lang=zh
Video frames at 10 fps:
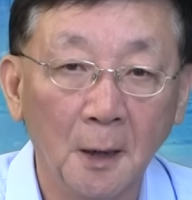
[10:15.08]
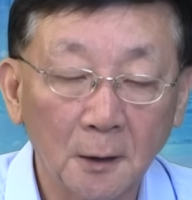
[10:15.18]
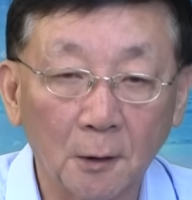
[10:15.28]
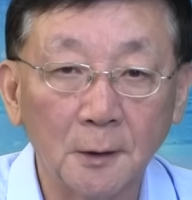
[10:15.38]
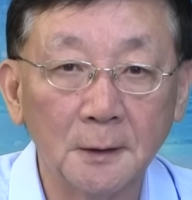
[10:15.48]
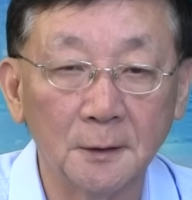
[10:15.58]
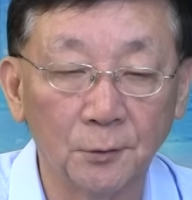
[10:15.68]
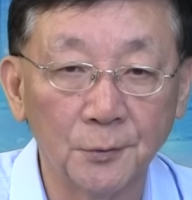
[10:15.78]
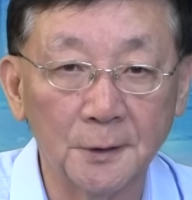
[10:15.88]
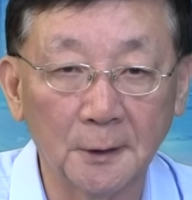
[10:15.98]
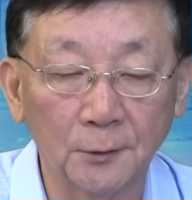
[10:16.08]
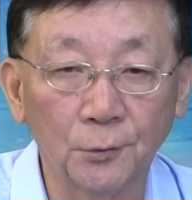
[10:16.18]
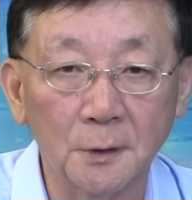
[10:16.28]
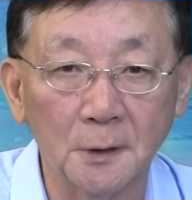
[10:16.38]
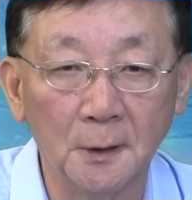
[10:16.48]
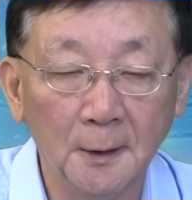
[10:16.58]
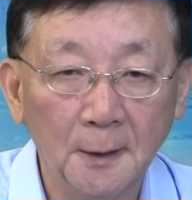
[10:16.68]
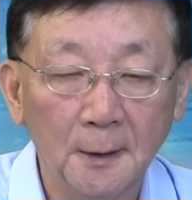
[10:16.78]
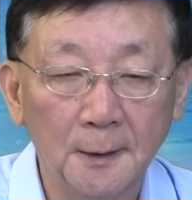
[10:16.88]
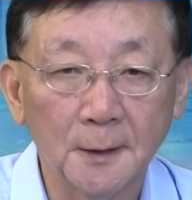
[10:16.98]
高科技的东西，它都是
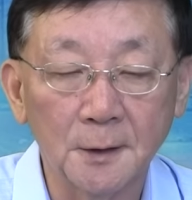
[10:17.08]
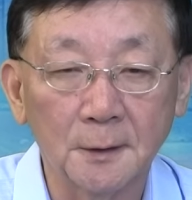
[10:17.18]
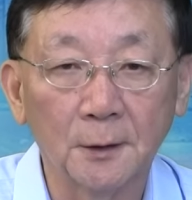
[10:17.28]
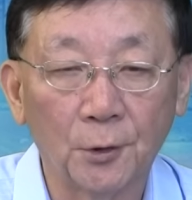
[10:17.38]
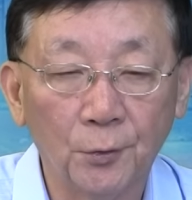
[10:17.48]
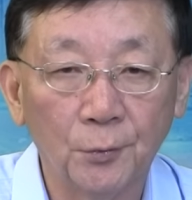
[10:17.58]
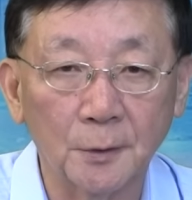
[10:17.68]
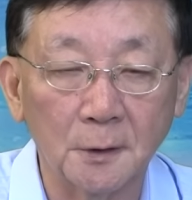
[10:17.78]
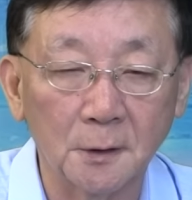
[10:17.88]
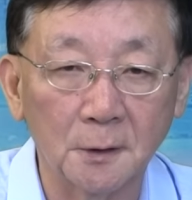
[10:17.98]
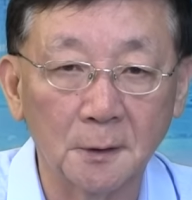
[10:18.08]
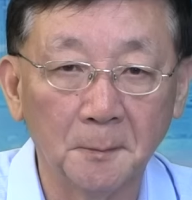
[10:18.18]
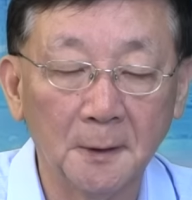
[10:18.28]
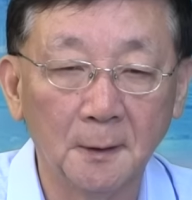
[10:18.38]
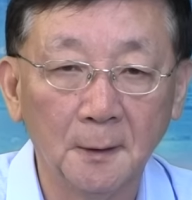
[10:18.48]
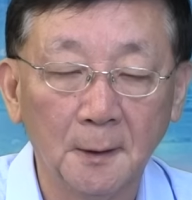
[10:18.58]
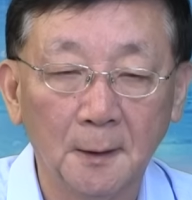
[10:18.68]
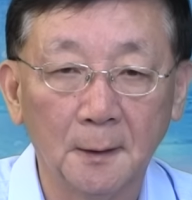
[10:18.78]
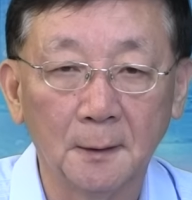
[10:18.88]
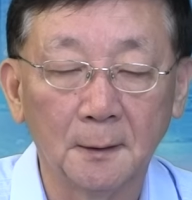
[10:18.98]
那个摄像头或者是什么。
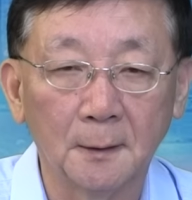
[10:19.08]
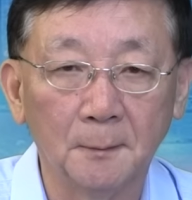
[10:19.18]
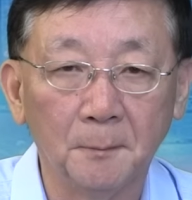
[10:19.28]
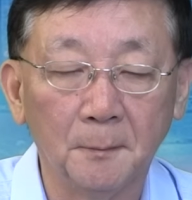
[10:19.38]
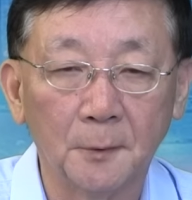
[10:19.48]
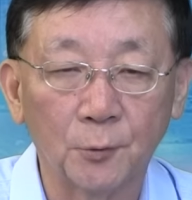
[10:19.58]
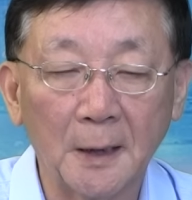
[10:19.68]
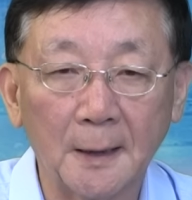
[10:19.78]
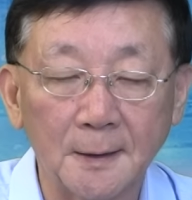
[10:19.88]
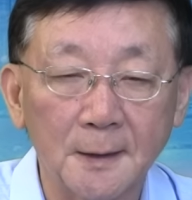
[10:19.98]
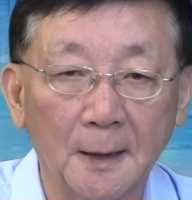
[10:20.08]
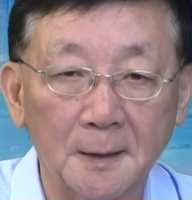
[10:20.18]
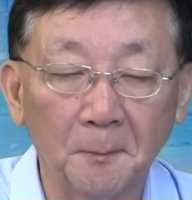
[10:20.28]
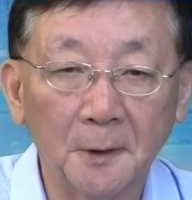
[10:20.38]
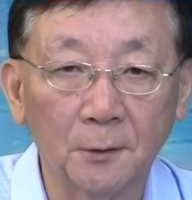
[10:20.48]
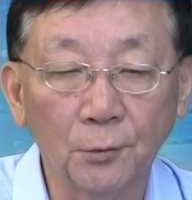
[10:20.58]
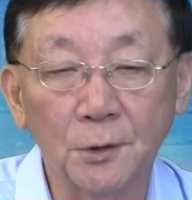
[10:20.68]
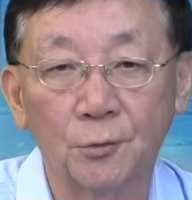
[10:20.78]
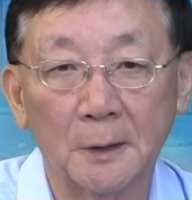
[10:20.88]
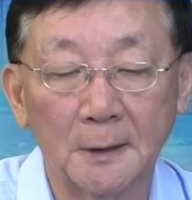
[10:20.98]
传感器啊什么的都
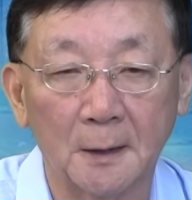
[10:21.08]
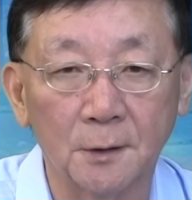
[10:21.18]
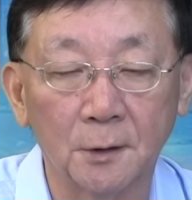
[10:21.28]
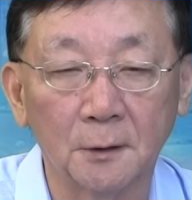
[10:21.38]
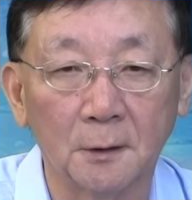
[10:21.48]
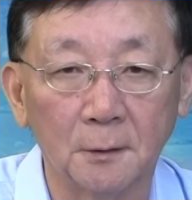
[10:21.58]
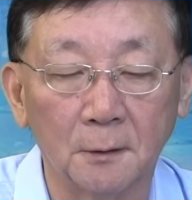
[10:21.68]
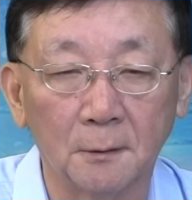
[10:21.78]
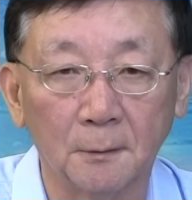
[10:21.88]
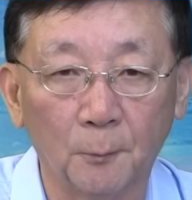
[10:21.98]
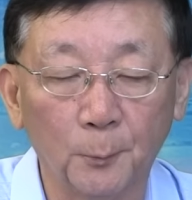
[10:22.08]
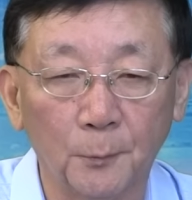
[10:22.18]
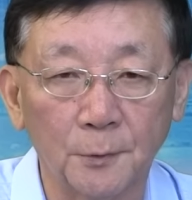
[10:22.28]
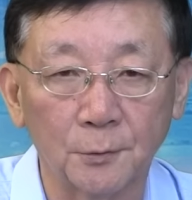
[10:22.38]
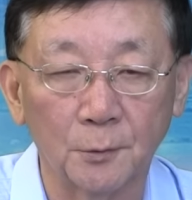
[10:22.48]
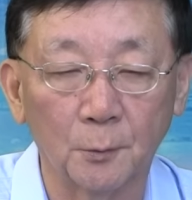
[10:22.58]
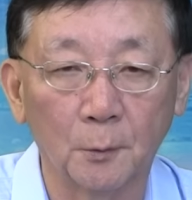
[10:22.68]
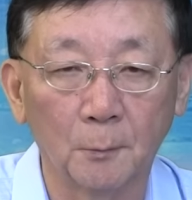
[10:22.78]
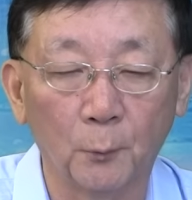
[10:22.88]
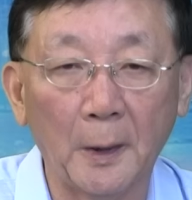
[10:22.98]
是装在车的，就是
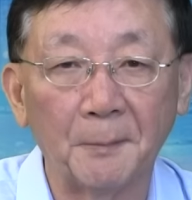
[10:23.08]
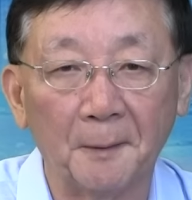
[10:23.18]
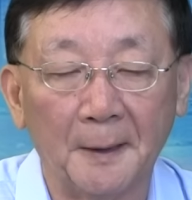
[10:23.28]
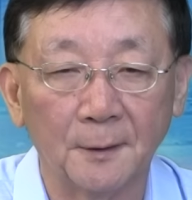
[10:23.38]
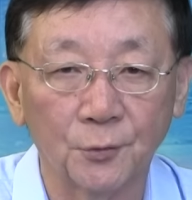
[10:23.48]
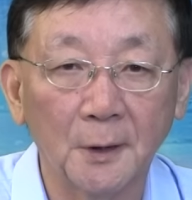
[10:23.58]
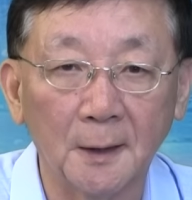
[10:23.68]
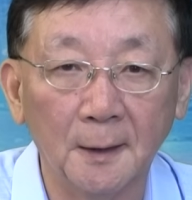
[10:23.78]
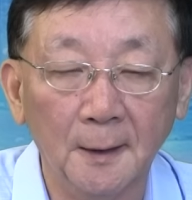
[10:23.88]
外边嘛，所以